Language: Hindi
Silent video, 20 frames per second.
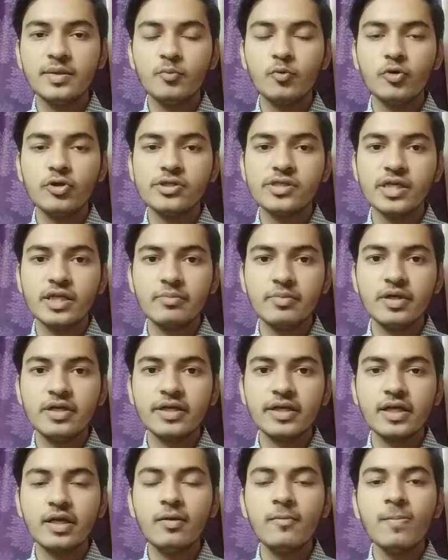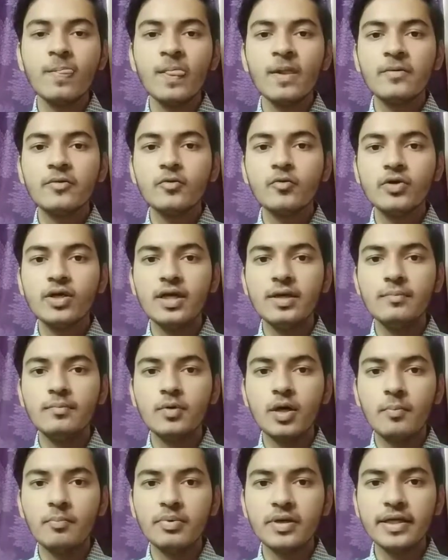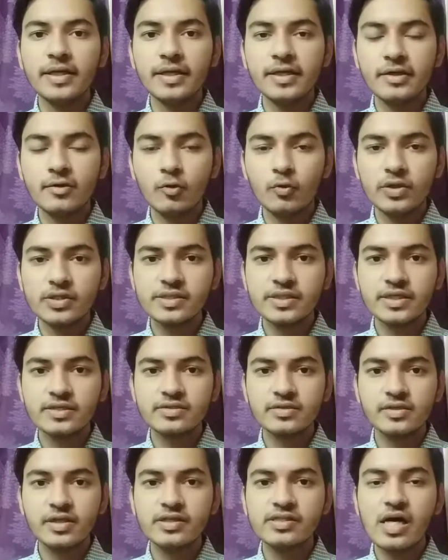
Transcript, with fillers: है पुडुचेरी में ठीक है ना तो ये कंप्लीट एक नोटिस देख सकते हैं